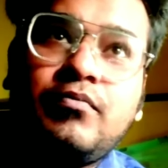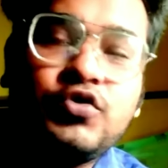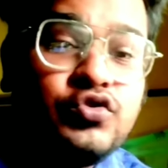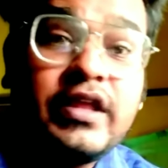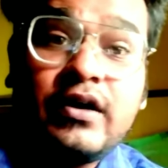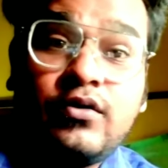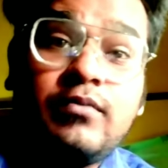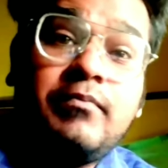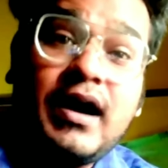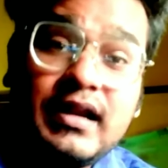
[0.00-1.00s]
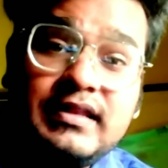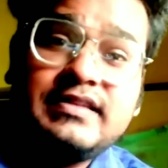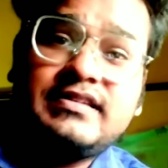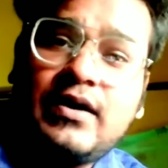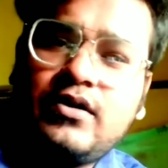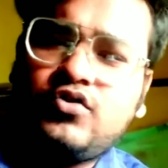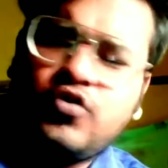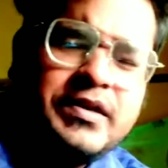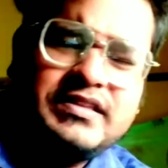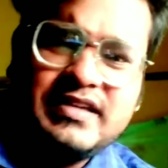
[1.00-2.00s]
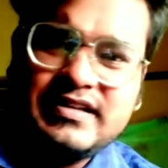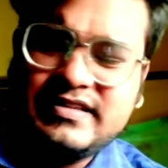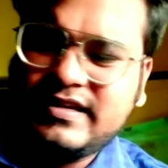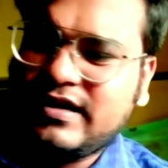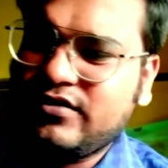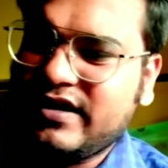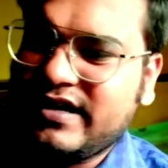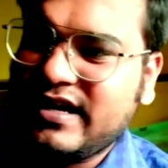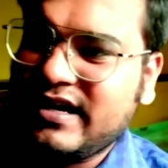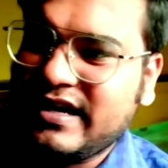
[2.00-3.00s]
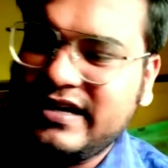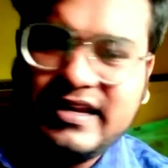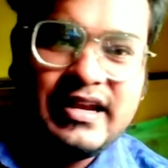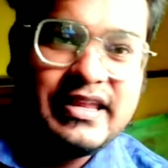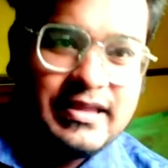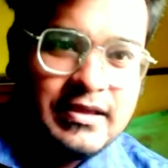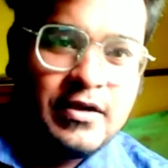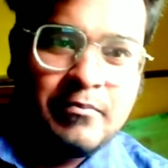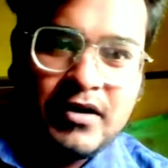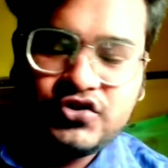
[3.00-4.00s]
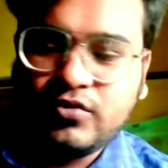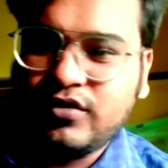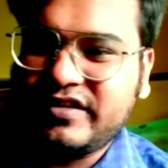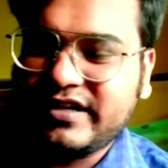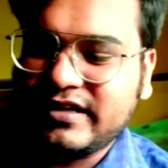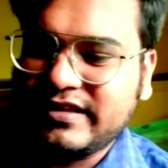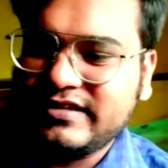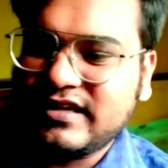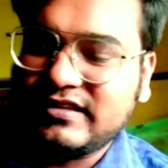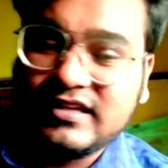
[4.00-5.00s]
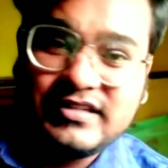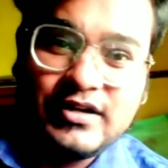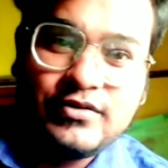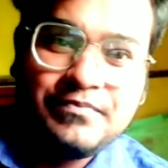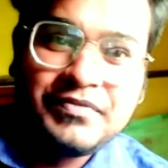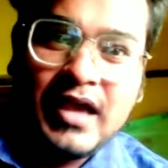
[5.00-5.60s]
বন্ধু দেখো বাংলাদেশ যাওয়ার খুব ইচ্ছা আছে কারণ এটা ইন্ডিয়ারই পার্শ্ববর্তী একটা দেশ আর তাছাড়াও